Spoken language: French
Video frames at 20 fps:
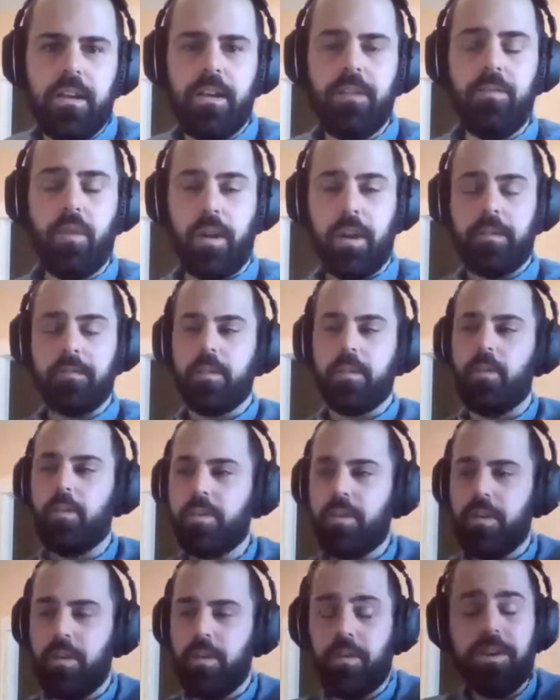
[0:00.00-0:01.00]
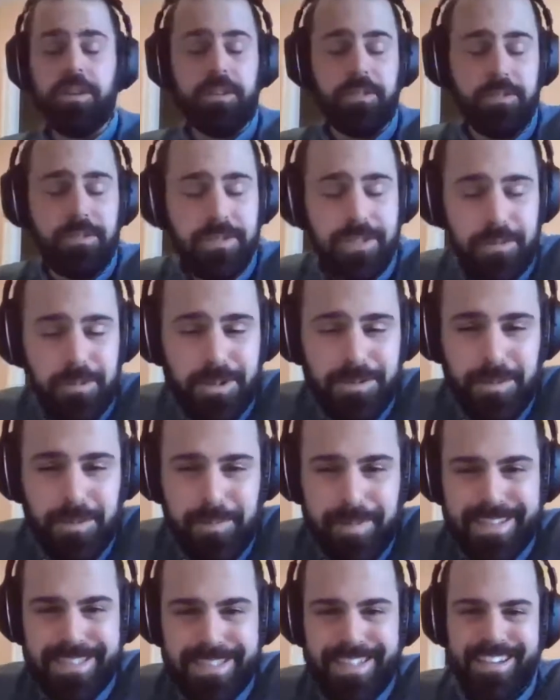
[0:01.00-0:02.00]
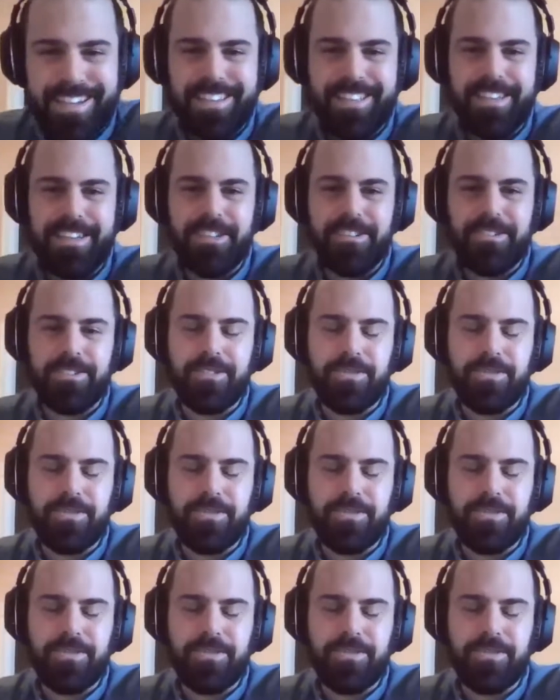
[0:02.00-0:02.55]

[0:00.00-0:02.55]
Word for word: Et voilà. Donc, euh, oui, excusez-moi, je me présentais.